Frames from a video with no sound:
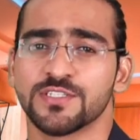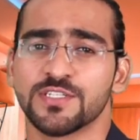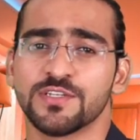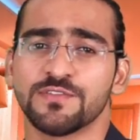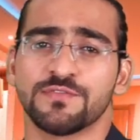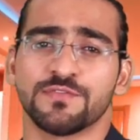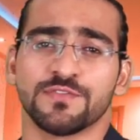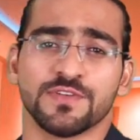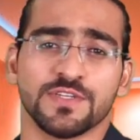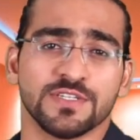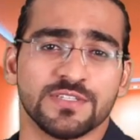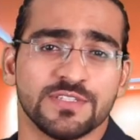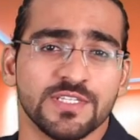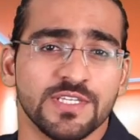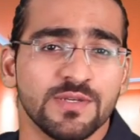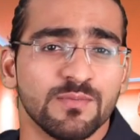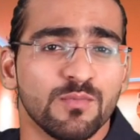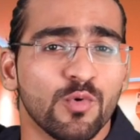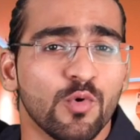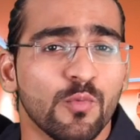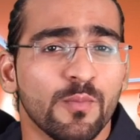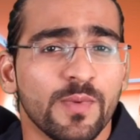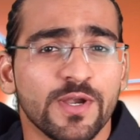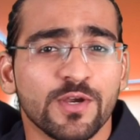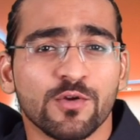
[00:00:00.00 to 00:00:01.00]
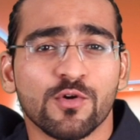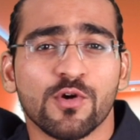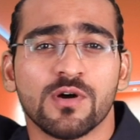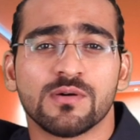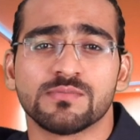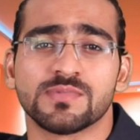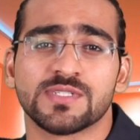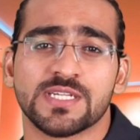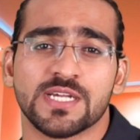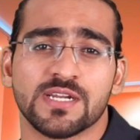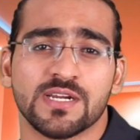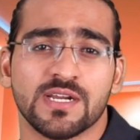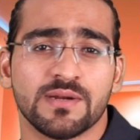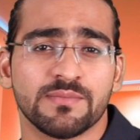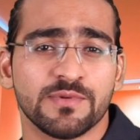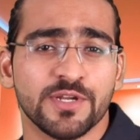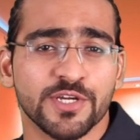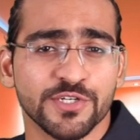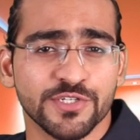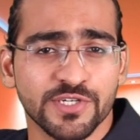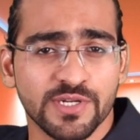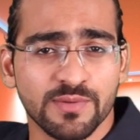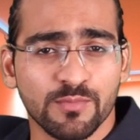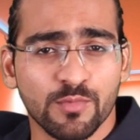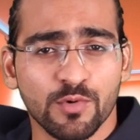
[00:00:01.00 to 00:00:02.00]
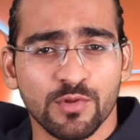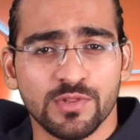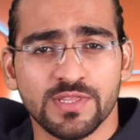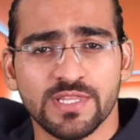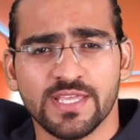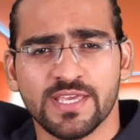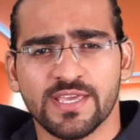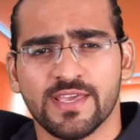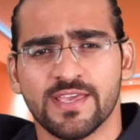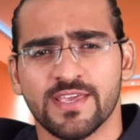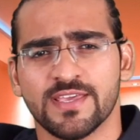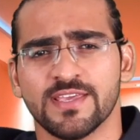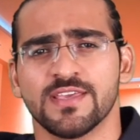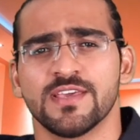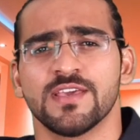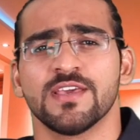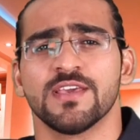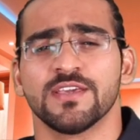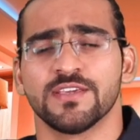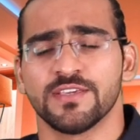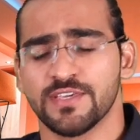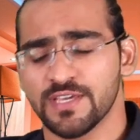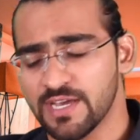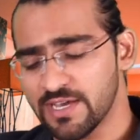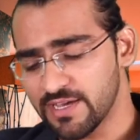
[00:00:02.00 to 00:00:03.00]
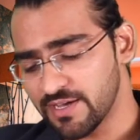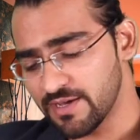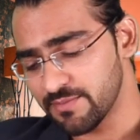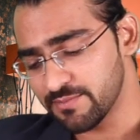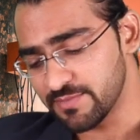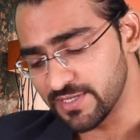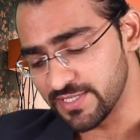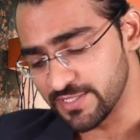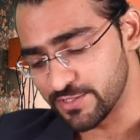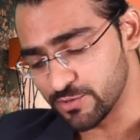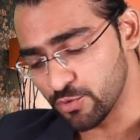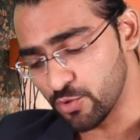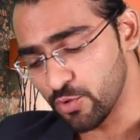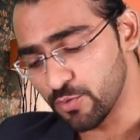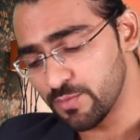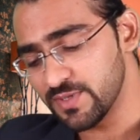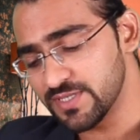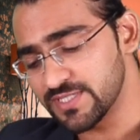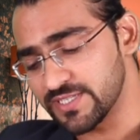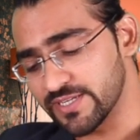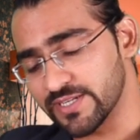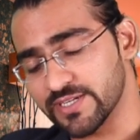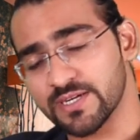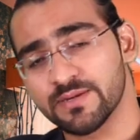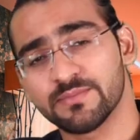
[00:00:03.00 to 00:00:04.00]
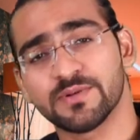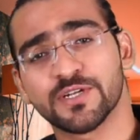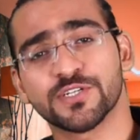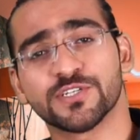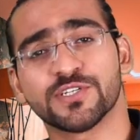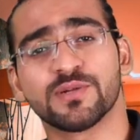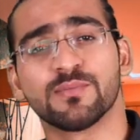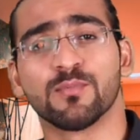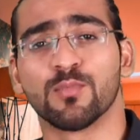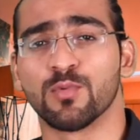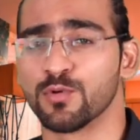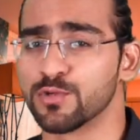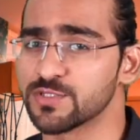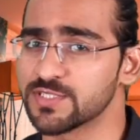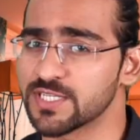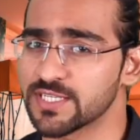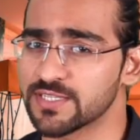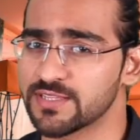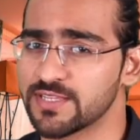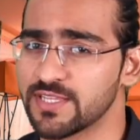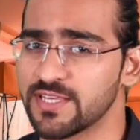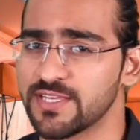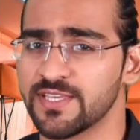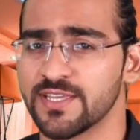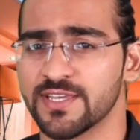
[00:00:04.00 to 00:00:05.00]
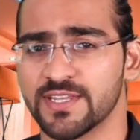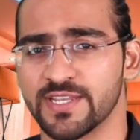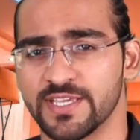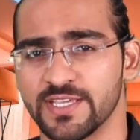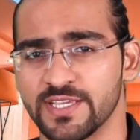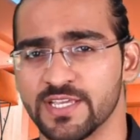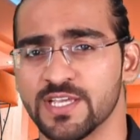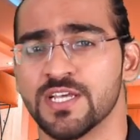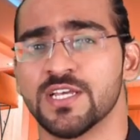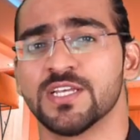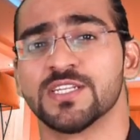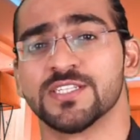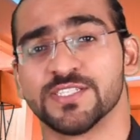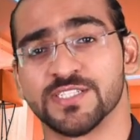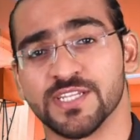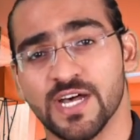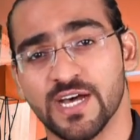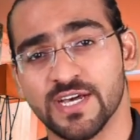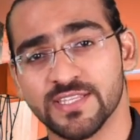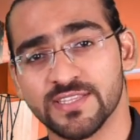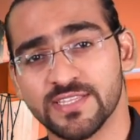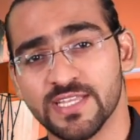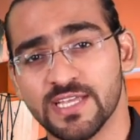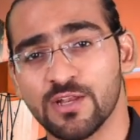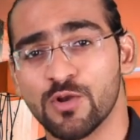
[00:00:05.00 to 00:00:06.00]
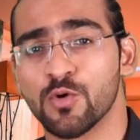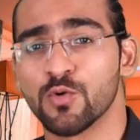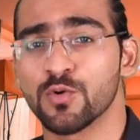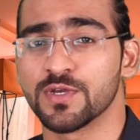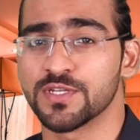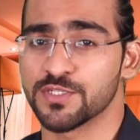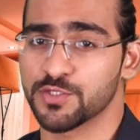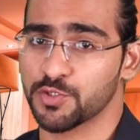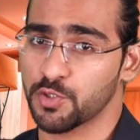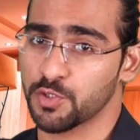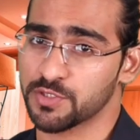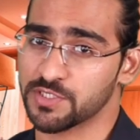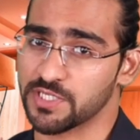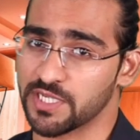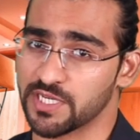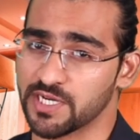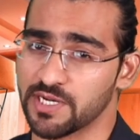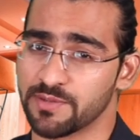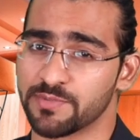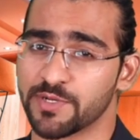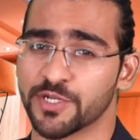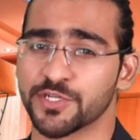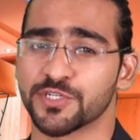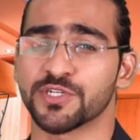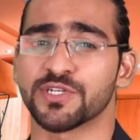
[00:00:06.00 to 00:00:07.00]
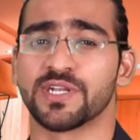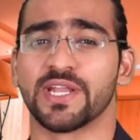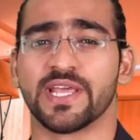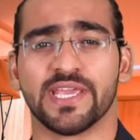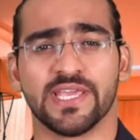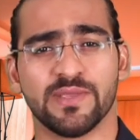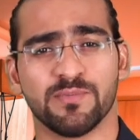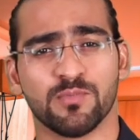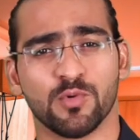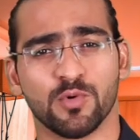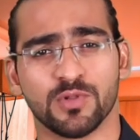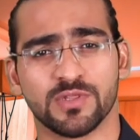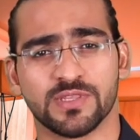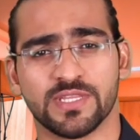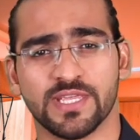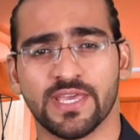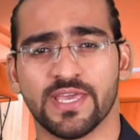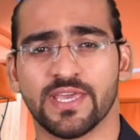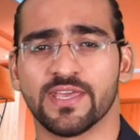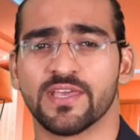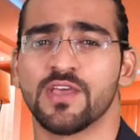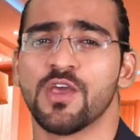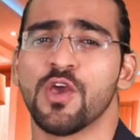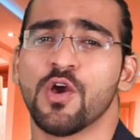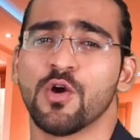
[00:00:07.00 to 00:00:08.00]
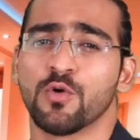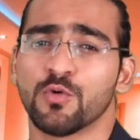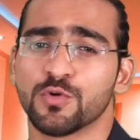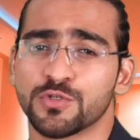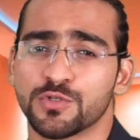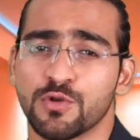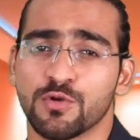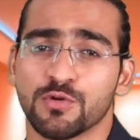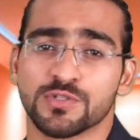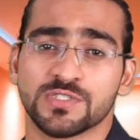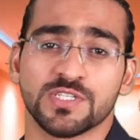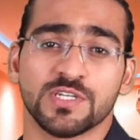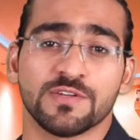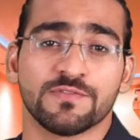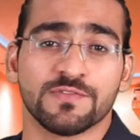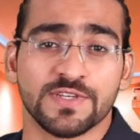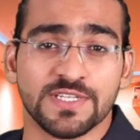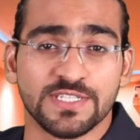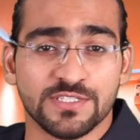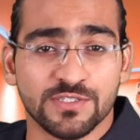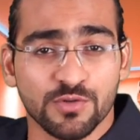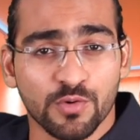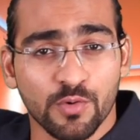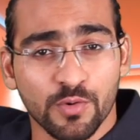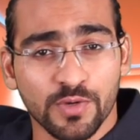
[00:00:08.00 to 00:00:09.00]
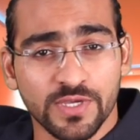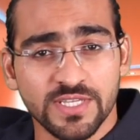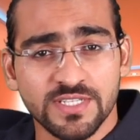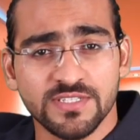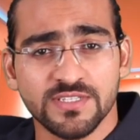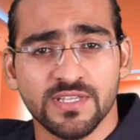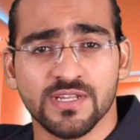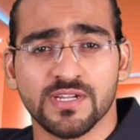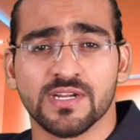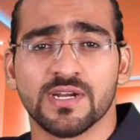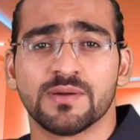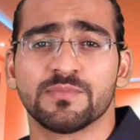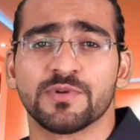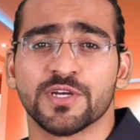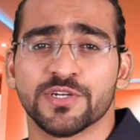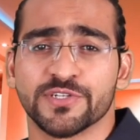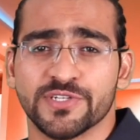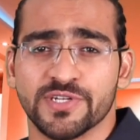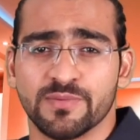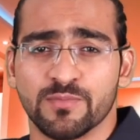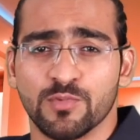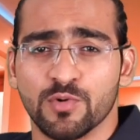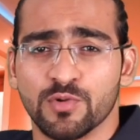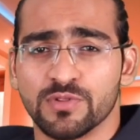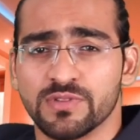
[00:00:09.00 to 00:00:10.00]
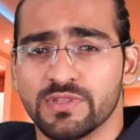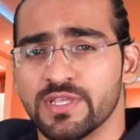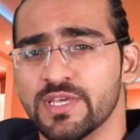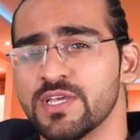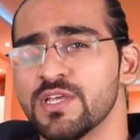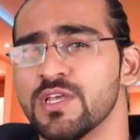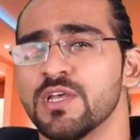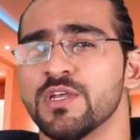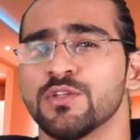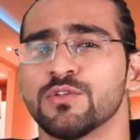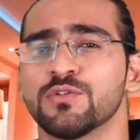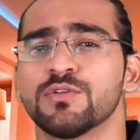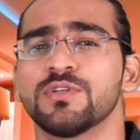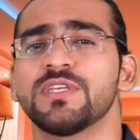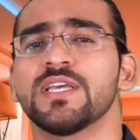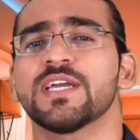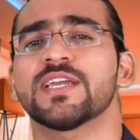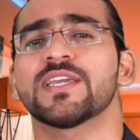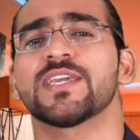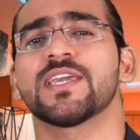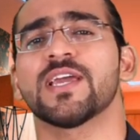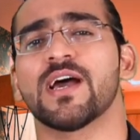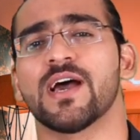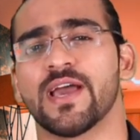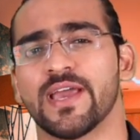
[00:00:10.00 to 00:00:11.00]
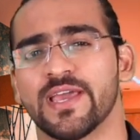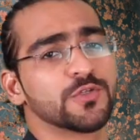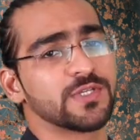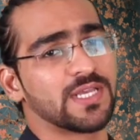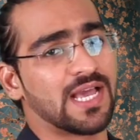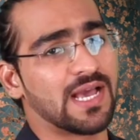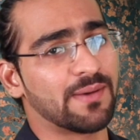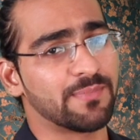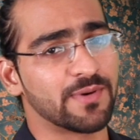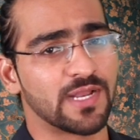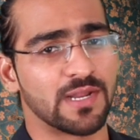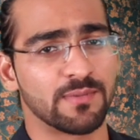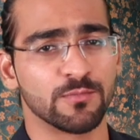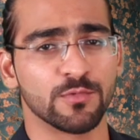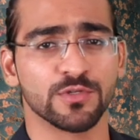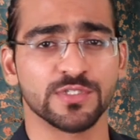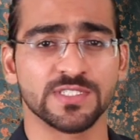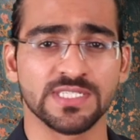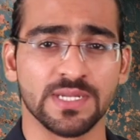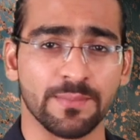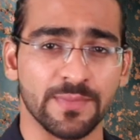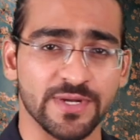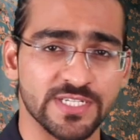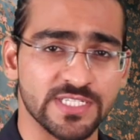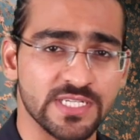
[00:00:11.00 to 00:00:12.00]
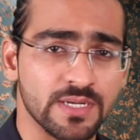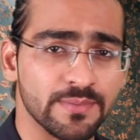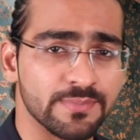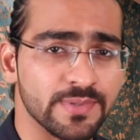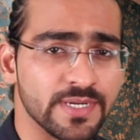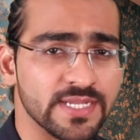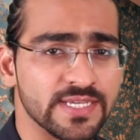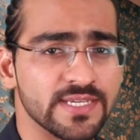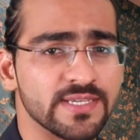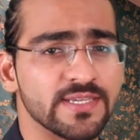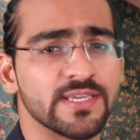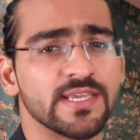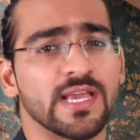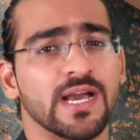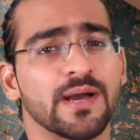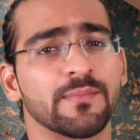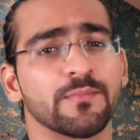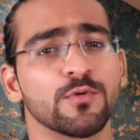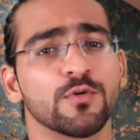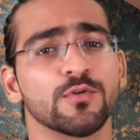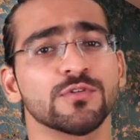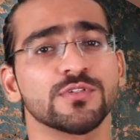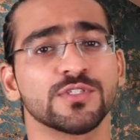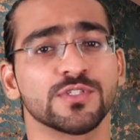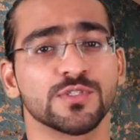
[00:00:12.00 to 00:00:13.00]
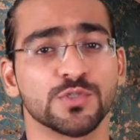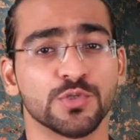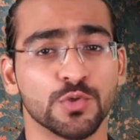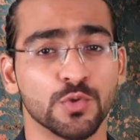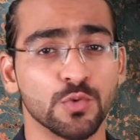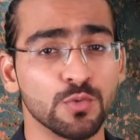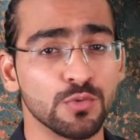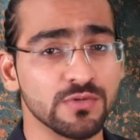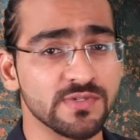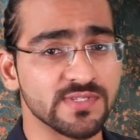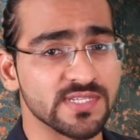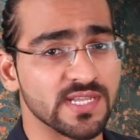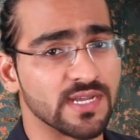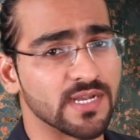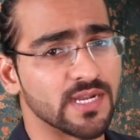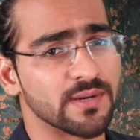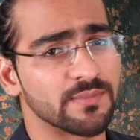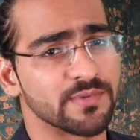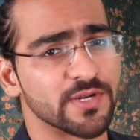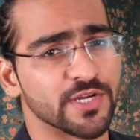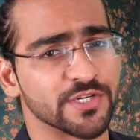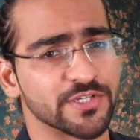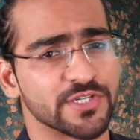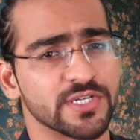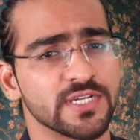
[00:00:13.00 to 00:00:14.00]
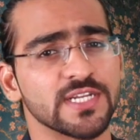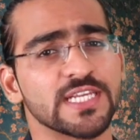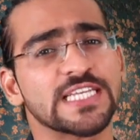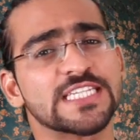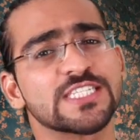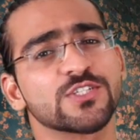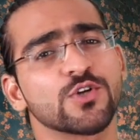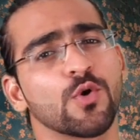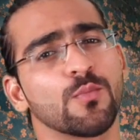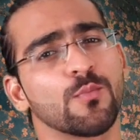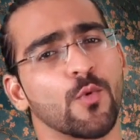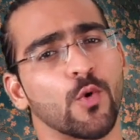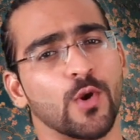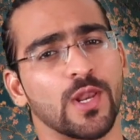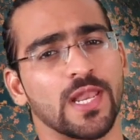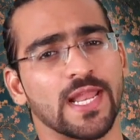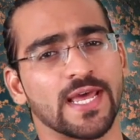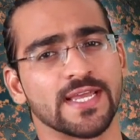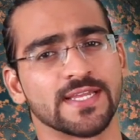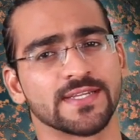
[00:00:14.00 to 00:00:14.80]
सिर्फ इसी मूवमेंट को हम सरकम बोलते हैं क्या हम इसको भी सरकम बोल सकते हैं या नहीं ज़्यादातर लोग इसको सरकम नहीं बोलते हैं कुछ लोग सिर्फ इसको ही सरकम बोलते हैं तो यह क्या तो यहाँ पर हमको समझना पड़ेगा कि हमको ट्रू सरकम किसको बोलना